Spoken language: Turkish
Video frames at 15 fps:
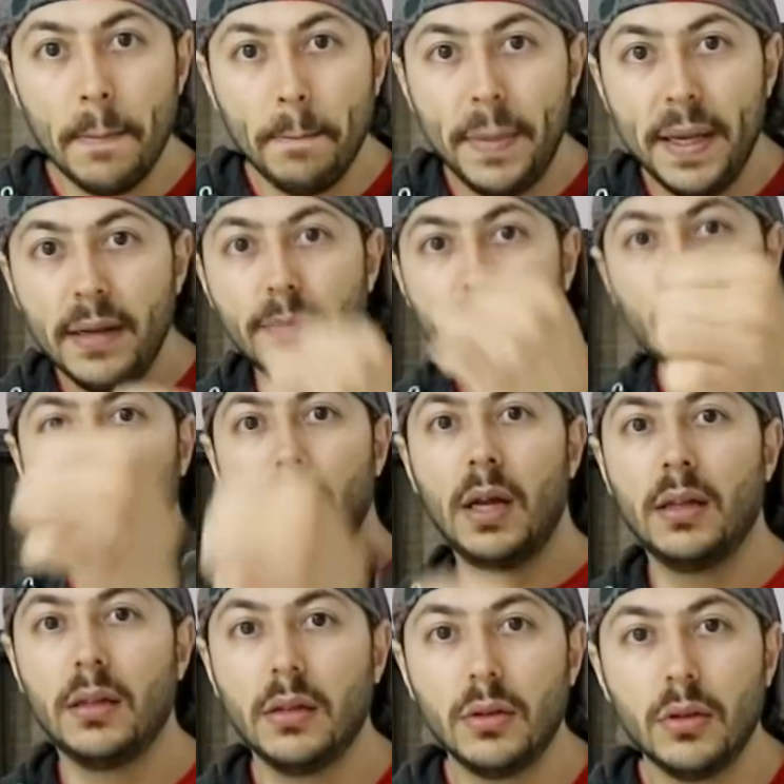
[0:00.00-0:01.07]
Benim
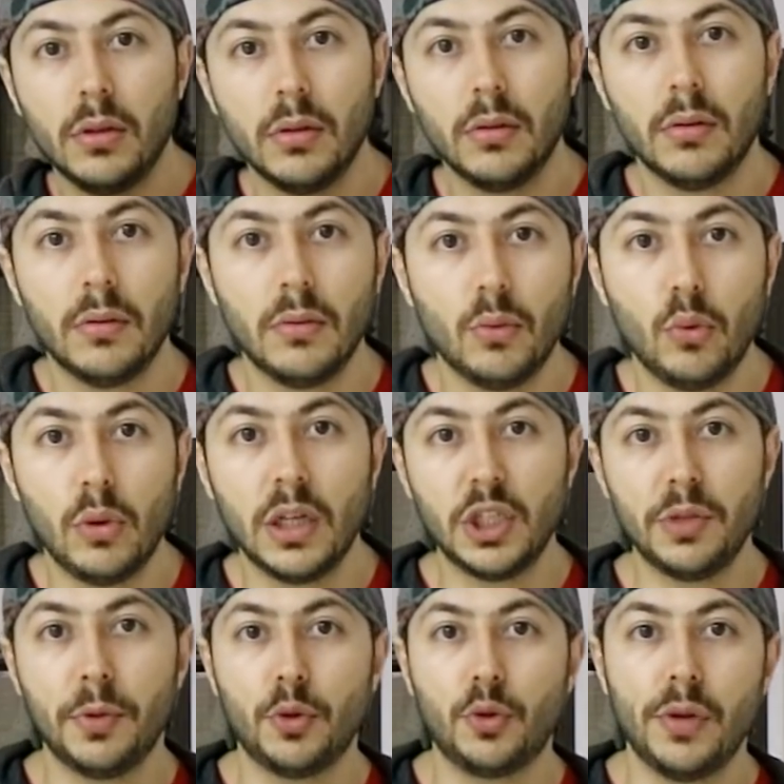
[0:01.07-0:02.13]
buradan
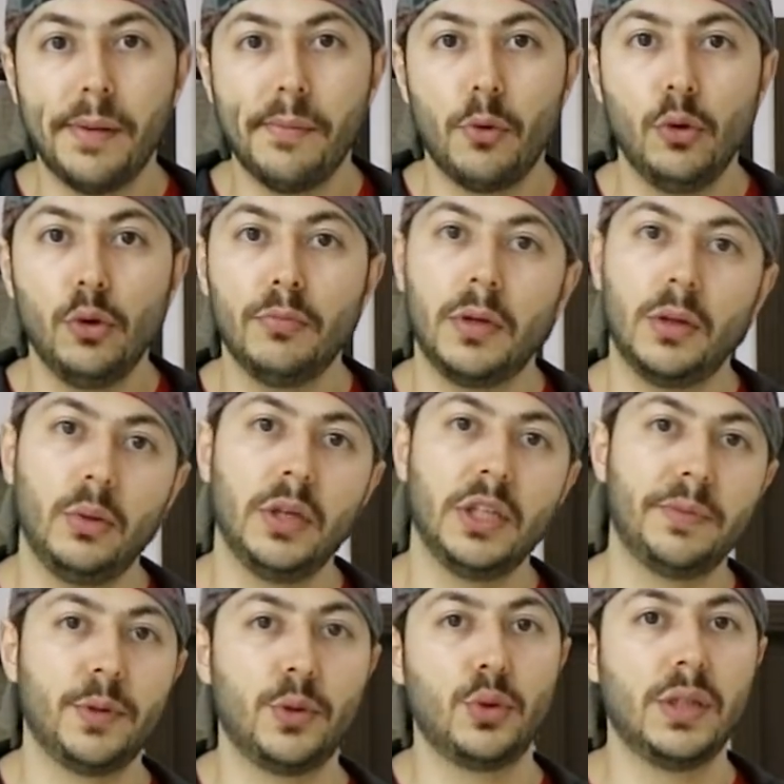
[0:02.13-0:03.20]
ulaşma sürem onun bana
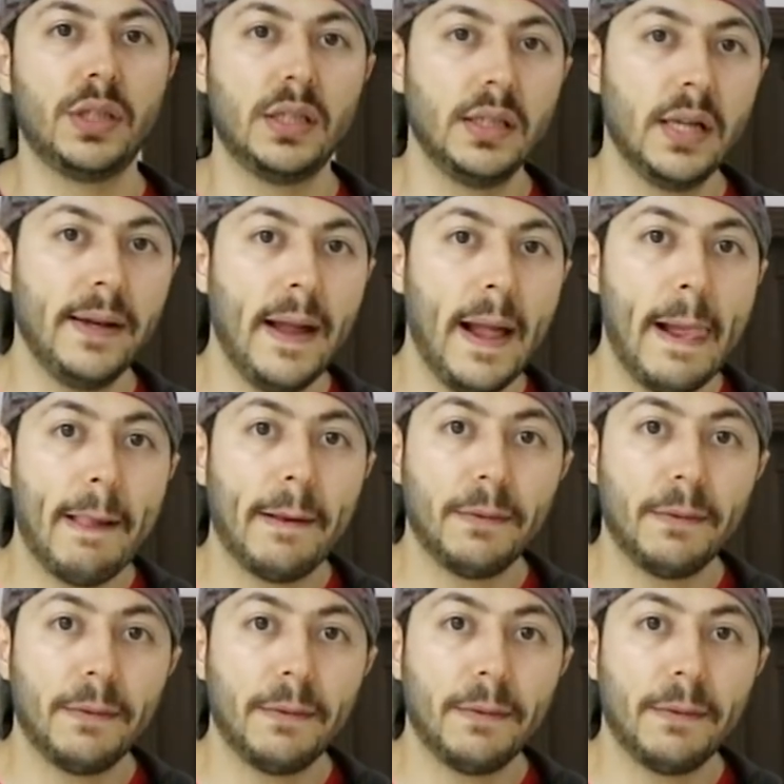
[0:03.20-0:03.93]
ulaşma süresinden